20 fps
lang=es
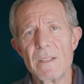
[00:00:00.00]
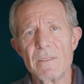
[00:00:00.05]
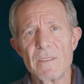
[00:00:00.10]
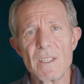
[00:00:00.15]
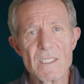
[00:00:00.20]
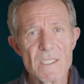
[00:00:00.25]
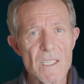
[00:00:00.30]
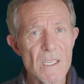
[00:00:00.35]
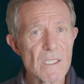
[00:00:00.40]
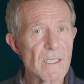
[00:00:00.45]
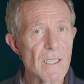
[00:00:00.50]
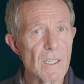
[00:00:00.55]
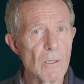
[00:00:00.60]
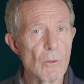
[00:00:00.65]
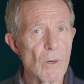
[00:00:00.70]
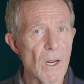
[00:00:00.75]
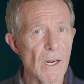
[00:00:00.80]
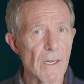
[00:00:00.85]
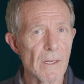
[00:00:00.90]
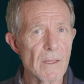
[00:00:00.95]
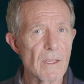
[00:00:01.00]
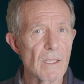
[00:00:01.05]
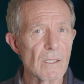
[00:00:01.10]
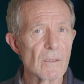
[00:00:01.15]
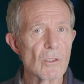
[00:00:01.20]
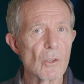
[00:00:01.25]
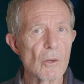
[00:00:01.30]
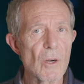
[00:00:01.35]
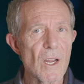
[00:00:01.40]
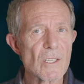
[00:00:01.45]
Dichas células
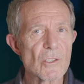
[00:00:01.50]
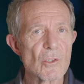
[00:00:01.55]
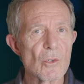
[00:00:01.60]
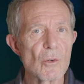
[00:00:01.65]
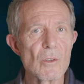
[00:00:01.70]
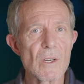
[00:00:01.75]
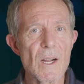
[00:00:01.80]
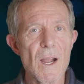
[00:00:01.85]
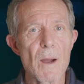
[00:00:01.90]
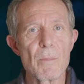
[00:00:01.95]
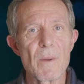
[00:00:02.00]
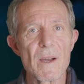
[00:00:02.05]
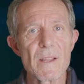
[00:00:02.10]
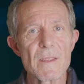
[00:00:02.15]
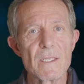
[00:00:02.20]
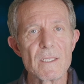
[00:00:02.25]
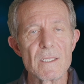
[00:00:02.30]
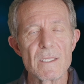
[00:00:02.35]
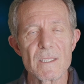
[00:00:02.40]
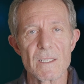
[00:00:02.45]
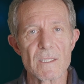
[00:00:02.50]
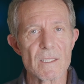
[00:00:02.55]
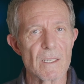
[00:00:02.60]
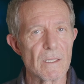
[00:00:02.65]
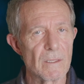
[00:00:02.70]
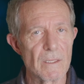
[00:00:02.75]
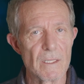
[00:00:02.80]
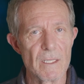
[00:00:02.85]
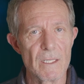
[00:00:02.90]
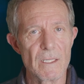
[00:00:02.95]
receptoras son capaces de
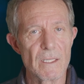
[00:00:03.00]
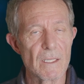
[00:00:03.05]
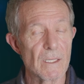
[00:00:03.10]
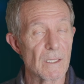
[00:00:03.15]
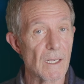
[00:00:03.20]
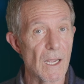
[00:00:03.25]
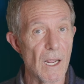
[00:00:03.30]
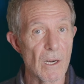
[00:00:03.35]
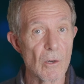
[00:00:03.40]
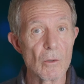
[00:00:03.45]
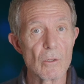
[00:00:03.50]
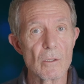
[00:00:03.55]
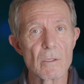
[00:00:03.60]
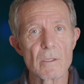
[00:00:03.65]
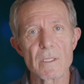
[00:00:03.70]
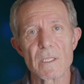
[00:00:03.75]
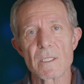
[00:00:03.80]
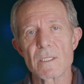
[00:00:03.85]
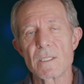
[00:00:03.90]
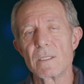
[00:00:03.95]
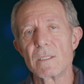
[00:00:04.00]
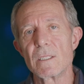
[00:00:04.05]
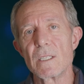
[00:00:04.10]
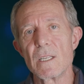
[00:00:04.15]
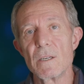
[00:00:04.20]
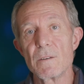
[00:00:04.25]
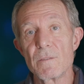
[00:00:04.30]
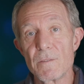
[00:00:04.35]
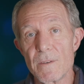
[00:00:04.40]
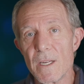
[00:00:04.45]
sentir calor, de
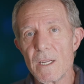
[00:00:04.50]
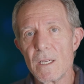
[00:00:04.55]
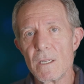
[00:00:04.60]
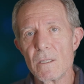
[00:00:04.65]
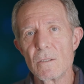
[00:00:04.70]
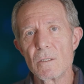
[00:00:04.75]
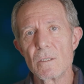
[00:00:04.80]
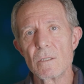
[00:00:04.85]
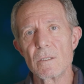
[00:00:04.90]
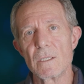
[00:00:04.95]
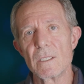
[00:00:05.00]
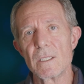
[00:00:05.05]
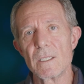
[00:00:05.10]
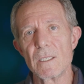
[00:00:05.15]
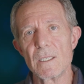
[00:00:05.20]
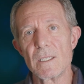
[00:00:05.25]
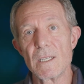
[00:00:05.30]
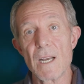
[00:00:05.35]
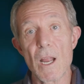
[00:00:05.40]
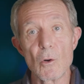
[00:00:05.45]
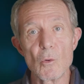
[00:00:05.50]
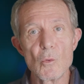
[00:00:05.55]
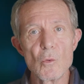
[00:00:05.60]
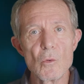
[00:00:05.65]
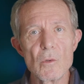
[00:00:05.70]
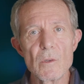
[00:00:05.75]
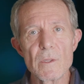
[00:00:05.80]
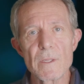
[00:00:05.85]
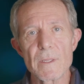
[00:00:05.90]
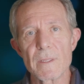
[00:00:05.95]
sentir frío, eh, la
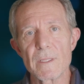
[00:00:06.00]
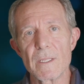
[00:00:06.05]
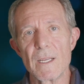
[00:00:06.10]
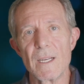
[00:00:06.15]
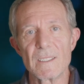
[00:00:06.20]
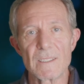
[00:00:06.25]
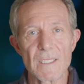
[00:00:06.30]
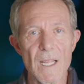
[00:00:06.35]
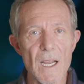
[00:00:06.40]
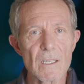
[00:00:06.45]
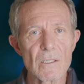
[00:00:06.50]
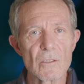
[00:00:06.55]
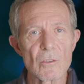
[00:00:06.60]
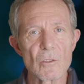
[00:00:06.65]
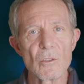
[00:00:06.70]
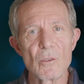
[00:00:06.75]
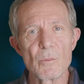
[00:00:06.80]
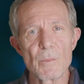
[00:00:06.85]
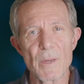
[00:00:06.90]
luz, el tacto,